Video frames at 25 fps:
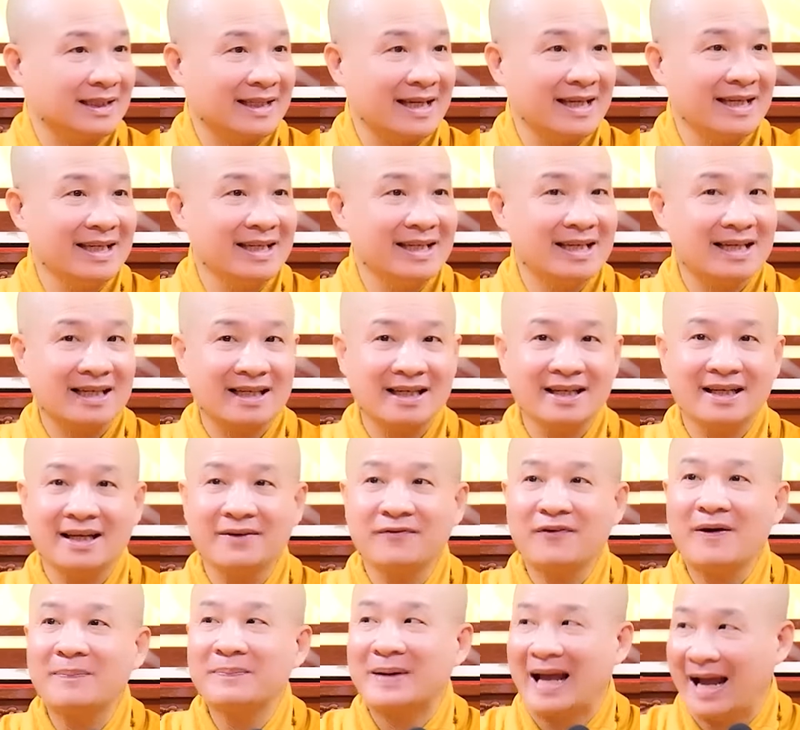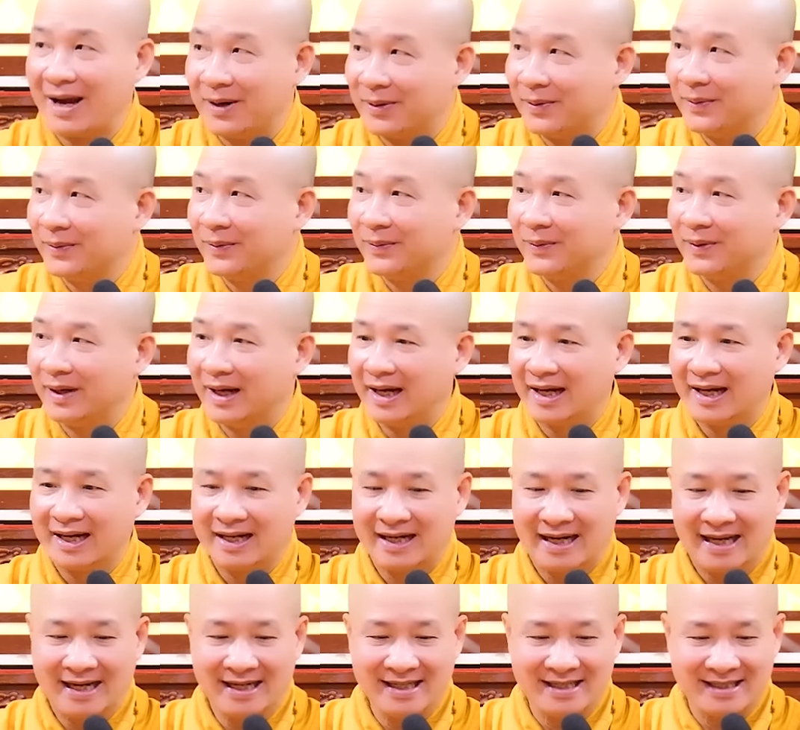cái pháp nào
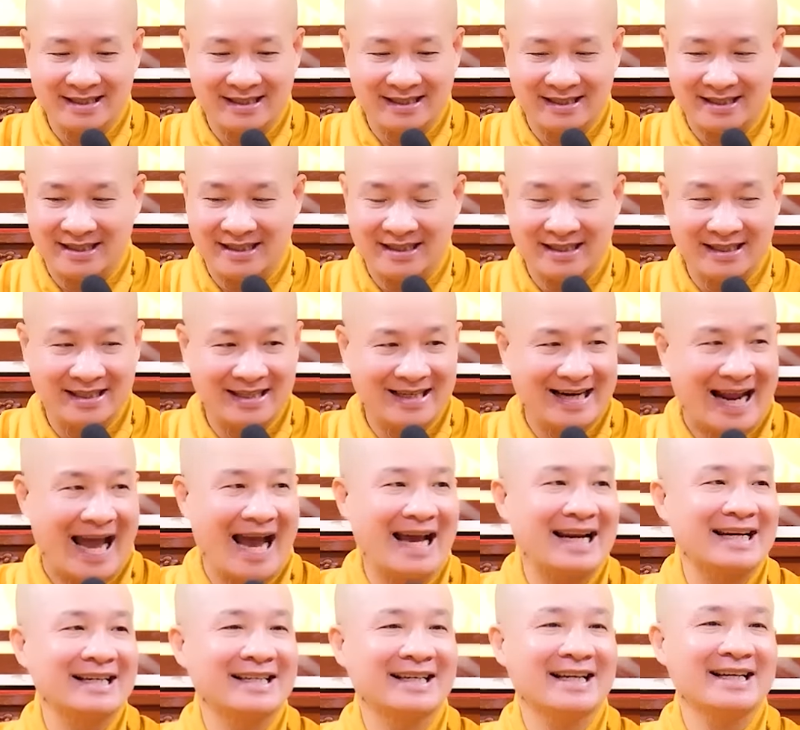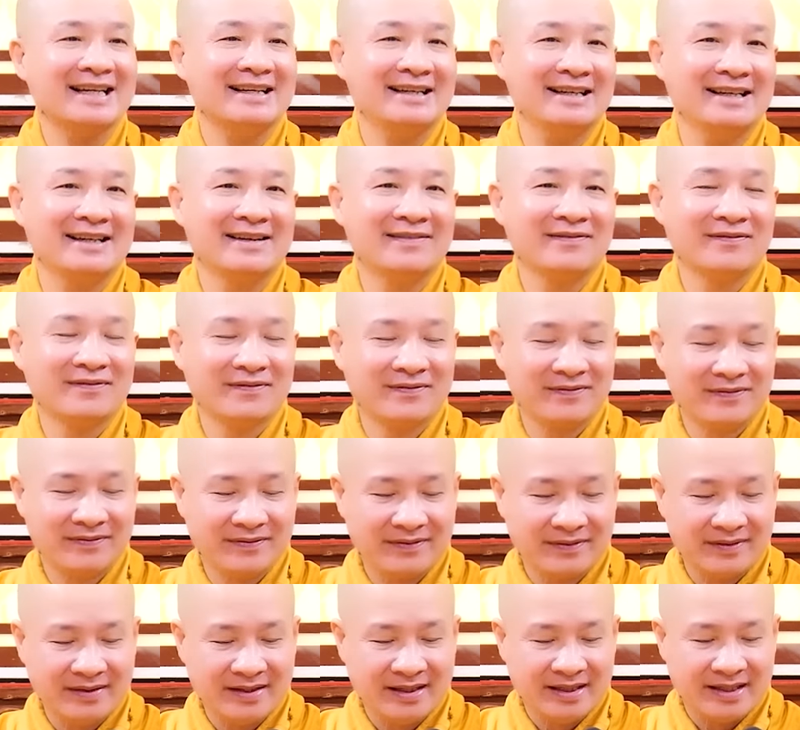để cho nó đạt được cái đó.
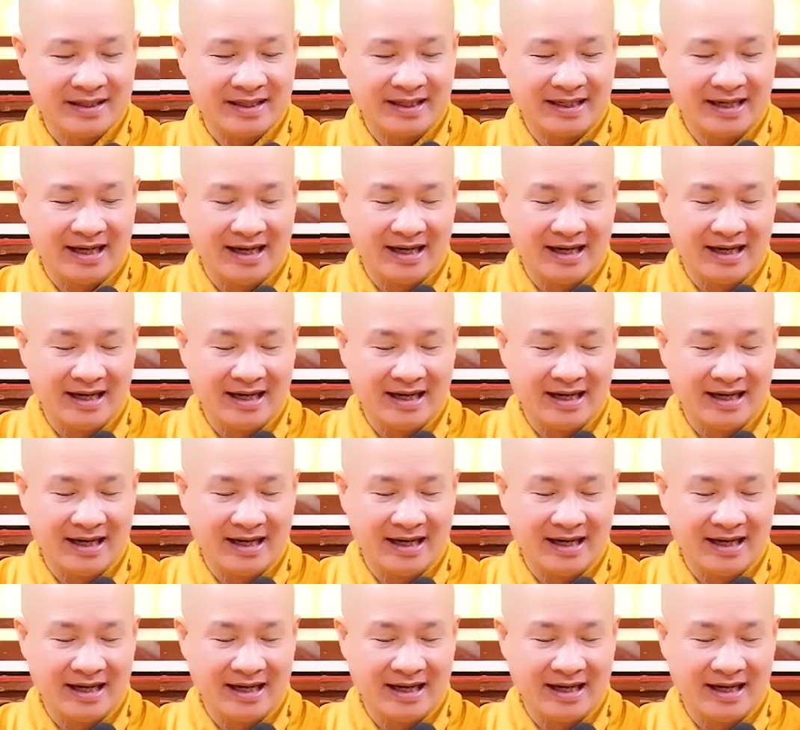Cái